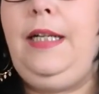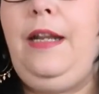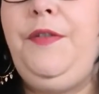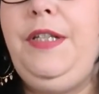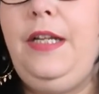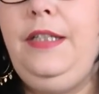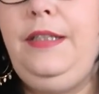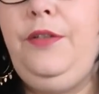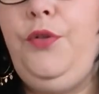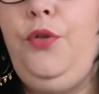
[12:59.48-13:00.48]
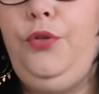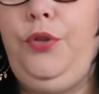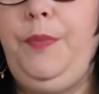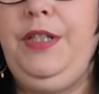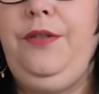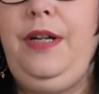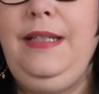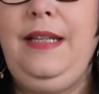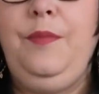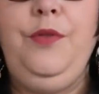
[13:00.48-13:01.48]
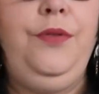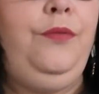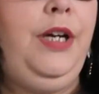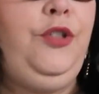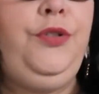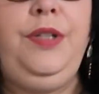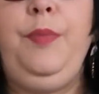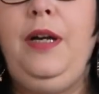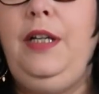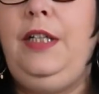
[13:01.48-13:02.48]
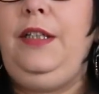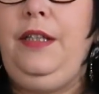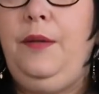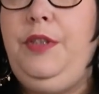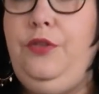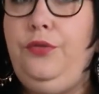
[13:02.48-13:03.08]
la finalité de l'autre. Parce que là, ça me... Ouais, je sais pas. Il y a un petit